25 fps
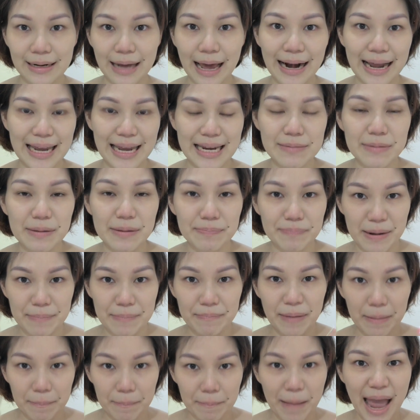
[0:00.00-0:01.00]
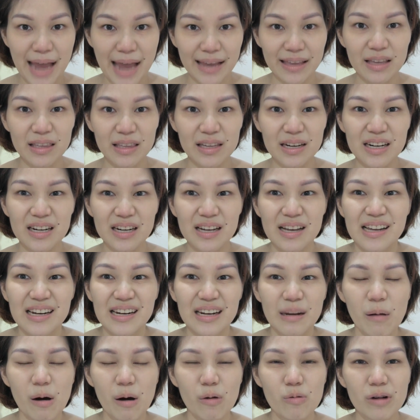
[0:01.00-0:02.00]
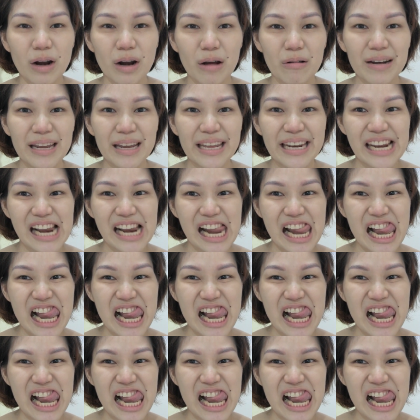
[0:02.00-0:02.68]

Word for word: อะไรที่มันเป็นแป้งๆเยอะ ๆ แล้วพอคุณเอาลิ้น